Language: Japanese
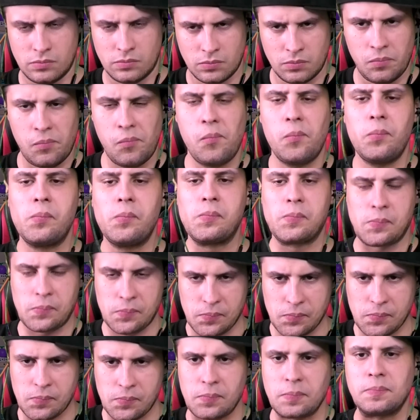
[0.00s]
鉄壁の
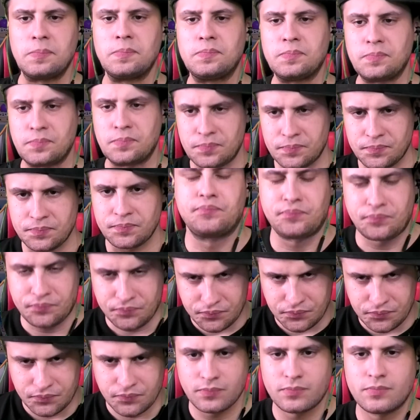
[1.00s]
中でもトップ。早
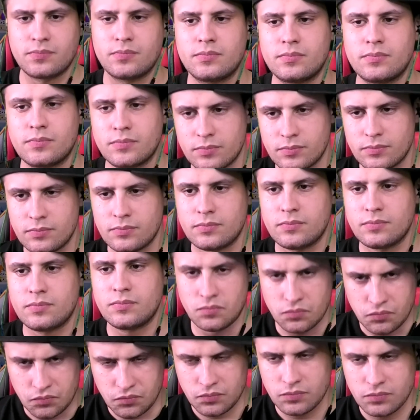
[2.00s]
く7番を
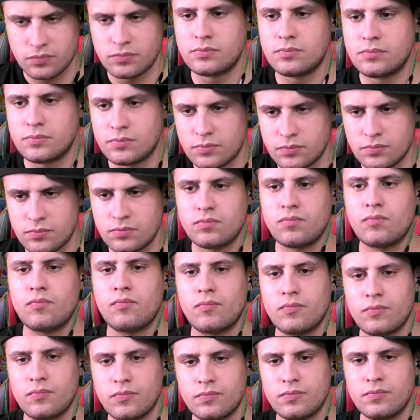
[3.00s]
後衛に回さなければ
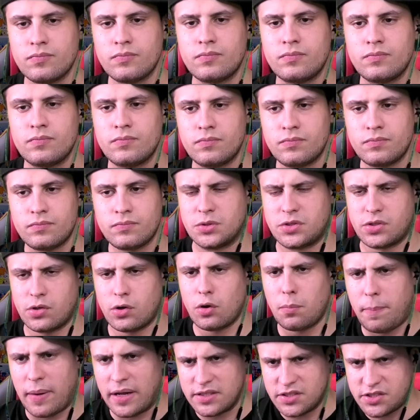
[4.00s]
苦しいぞ。でもそ
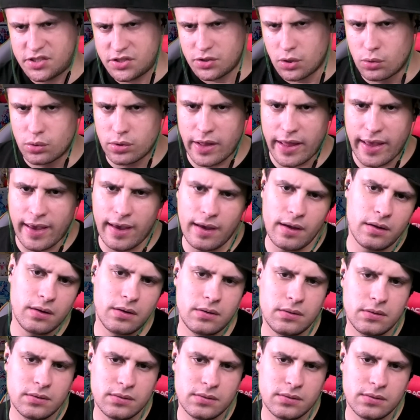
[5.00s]
れをパンチ力で